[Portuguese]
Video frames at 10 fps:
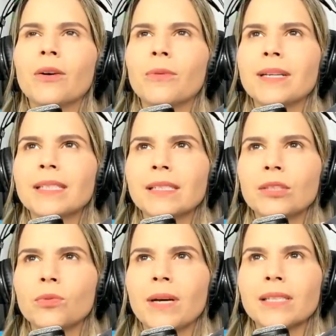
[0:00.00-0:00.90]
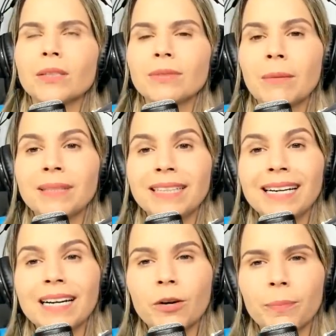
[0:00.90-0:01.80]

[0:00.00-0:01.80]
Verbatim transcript: com essa situação da maneira que